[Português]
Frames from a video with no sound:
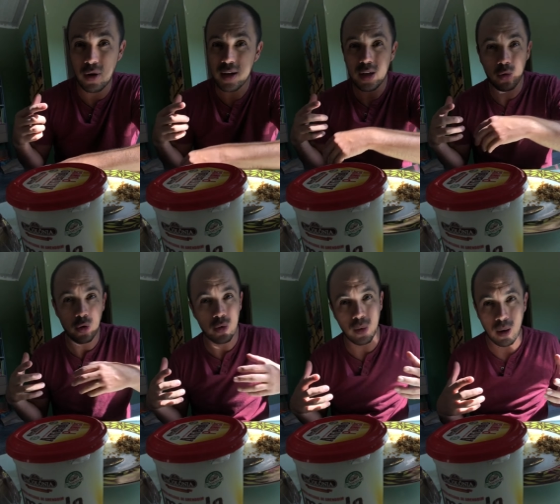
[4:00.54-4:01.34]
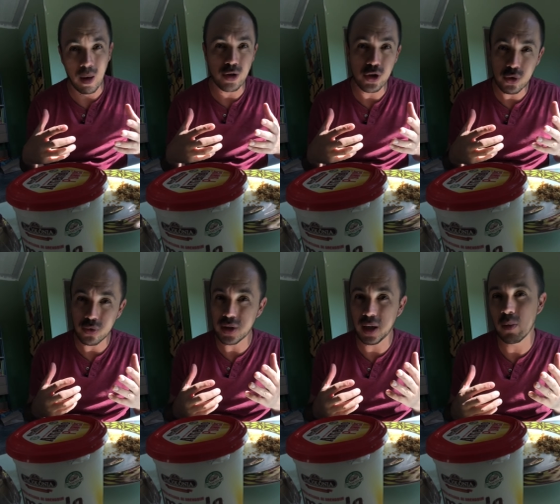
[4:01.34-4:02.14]
Olha que doido, a gente
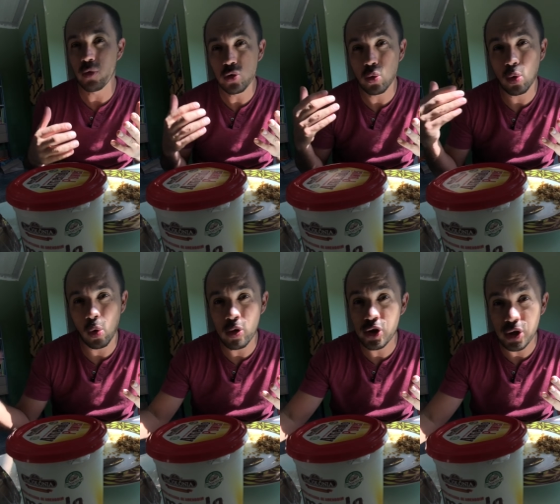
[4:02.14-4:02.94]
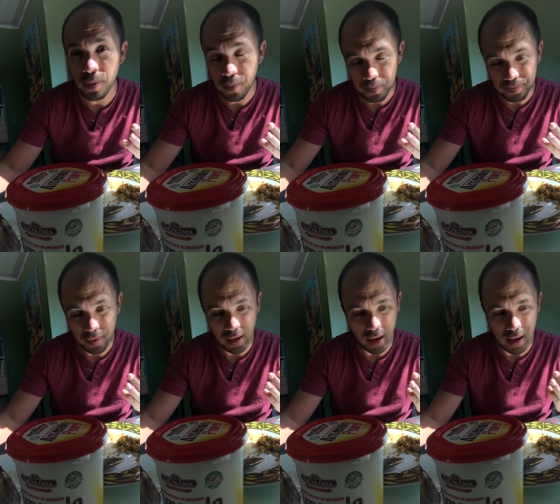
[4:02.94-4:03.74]
consegue ir muito longe
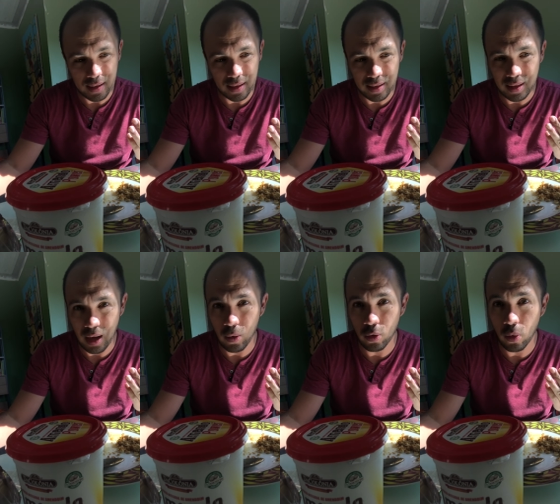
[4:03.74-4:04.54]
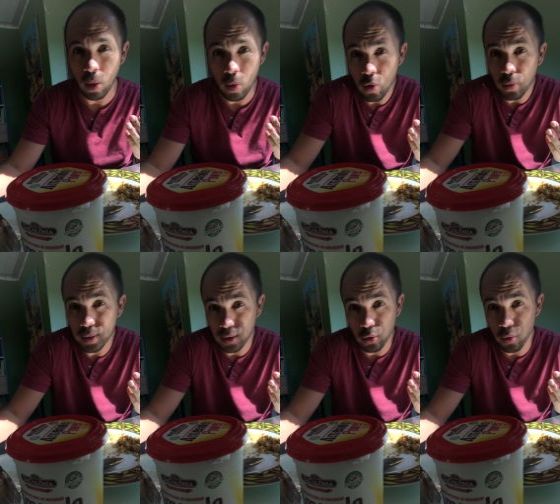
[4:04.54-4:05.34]
graças ao, a um
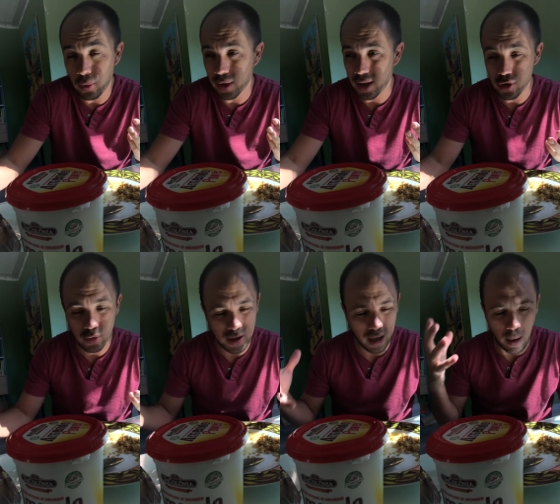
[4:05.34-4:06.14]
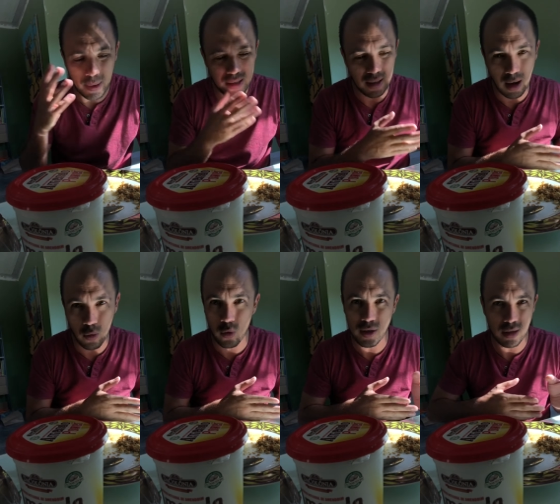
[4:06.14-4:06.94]
computador, porque a gente consegue armazenar
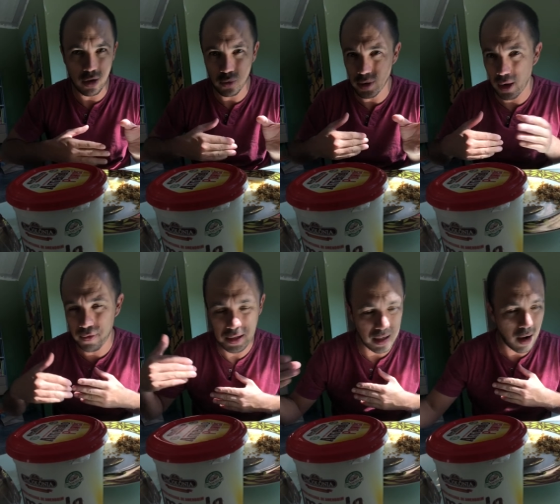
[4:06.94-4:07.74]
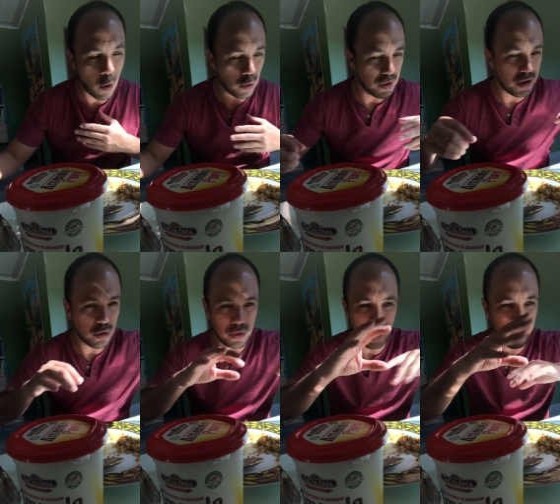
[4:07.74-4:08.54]
coisas, a gente consegue fazer cálculos, a gente
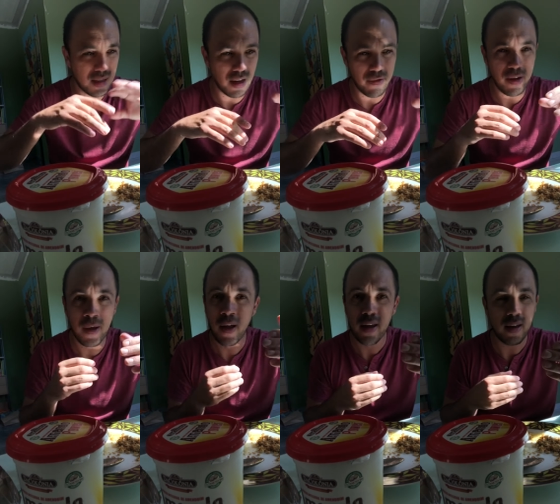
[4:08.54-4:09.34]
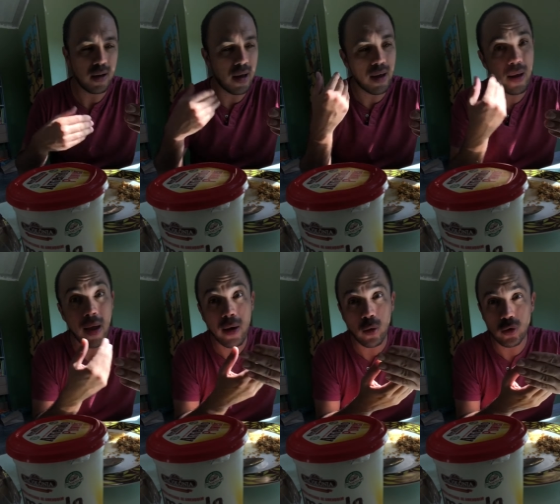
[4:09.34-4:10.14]
consegue escrever e
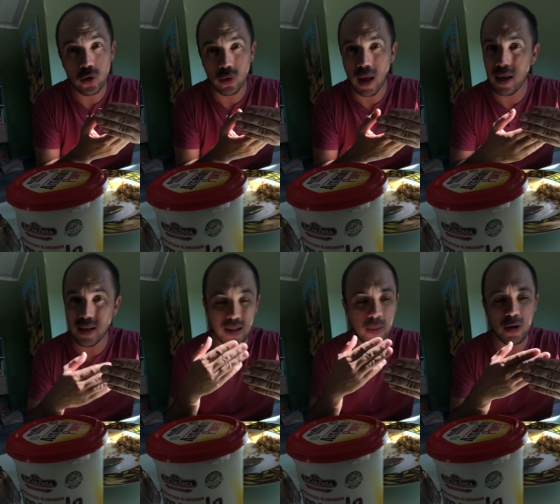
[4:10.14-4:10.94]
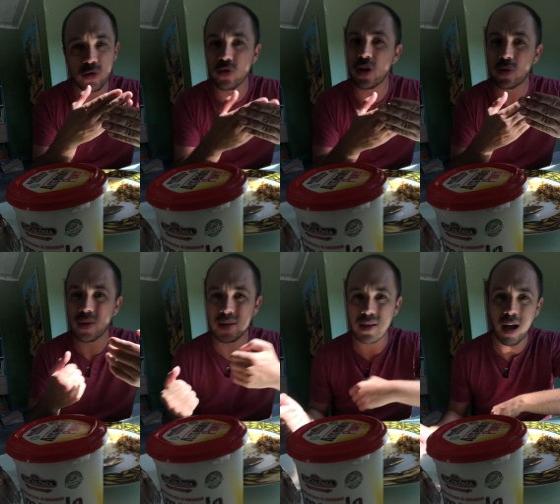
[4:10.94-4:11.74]
reconsultar exatamente do jeito
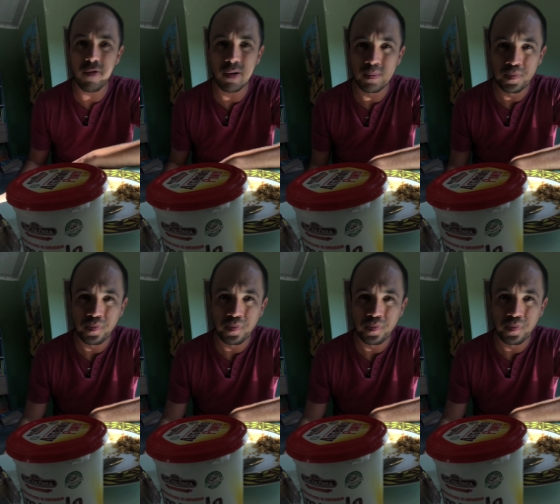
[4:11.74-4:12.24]
que estava.